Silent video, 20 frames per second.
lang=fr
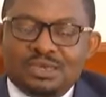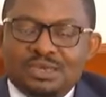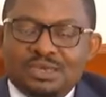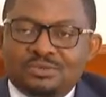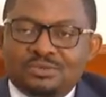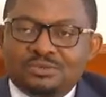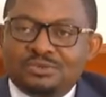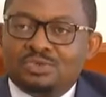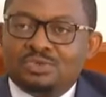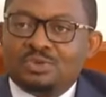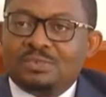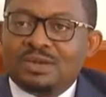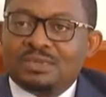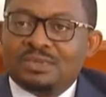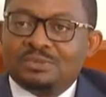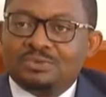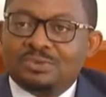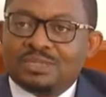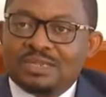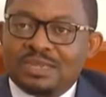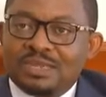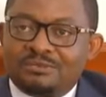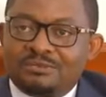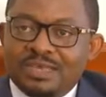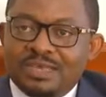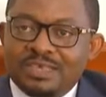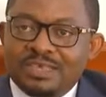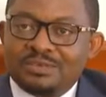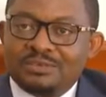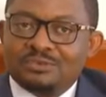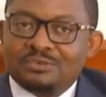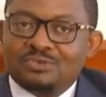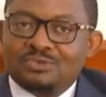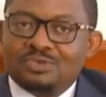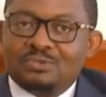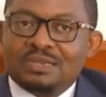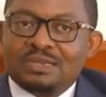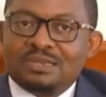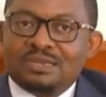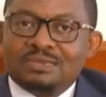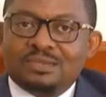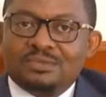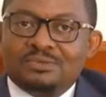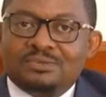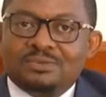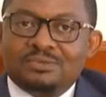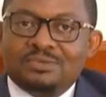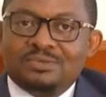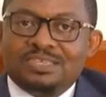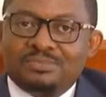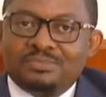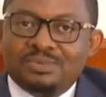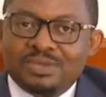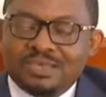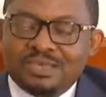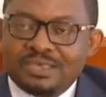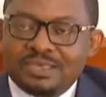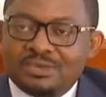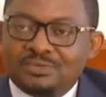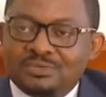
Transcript: nous sommes en train de travailler, nous sommes en train d'expliquer aux